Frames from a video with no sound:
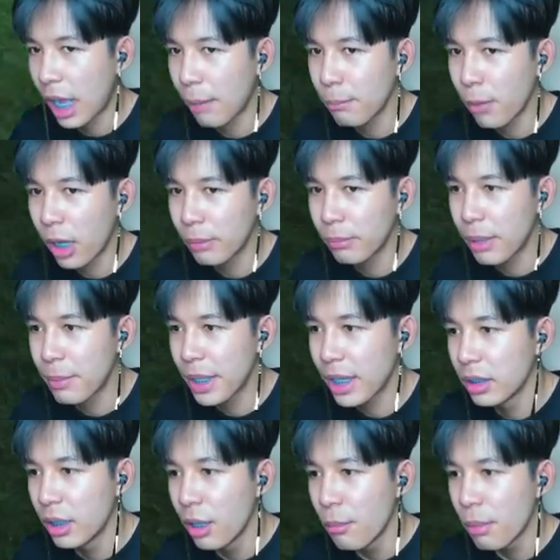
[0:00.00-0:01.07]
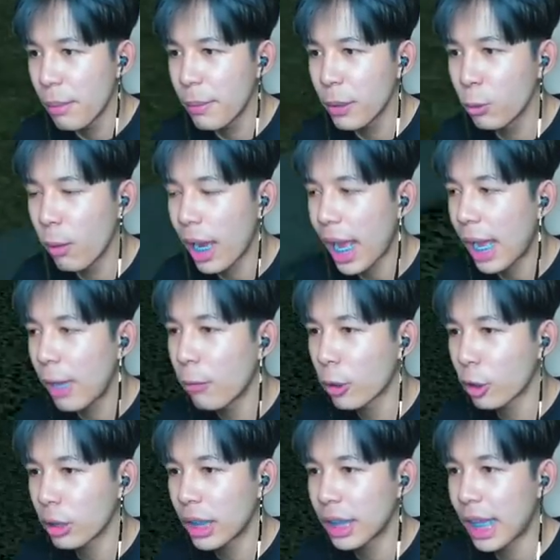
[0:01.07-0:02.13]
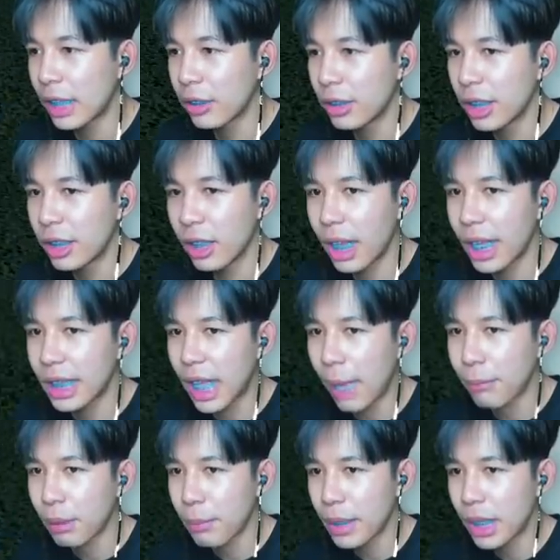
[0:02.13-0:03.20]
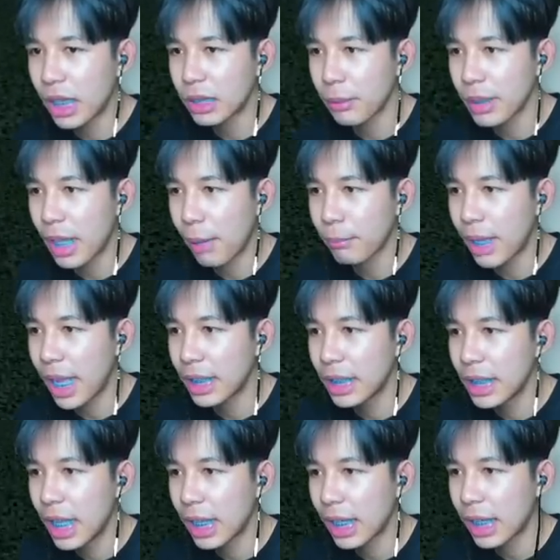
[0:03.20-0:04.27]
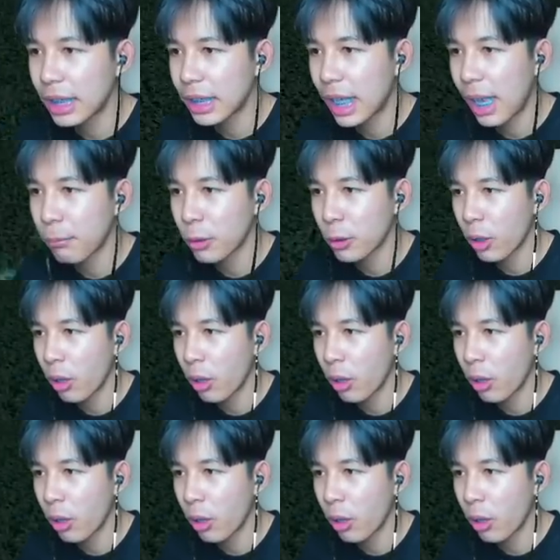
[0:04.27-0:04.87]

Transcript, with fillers: มมอนเบบี้ พี่ไม่รู้ว่าข้างหัวตอนนี้ตันอยู่ที่เท่าไหร่นะครับ แต่พี่ก็จะพยายามล่าเรื่อยๆแล้วกันนะครับน้อ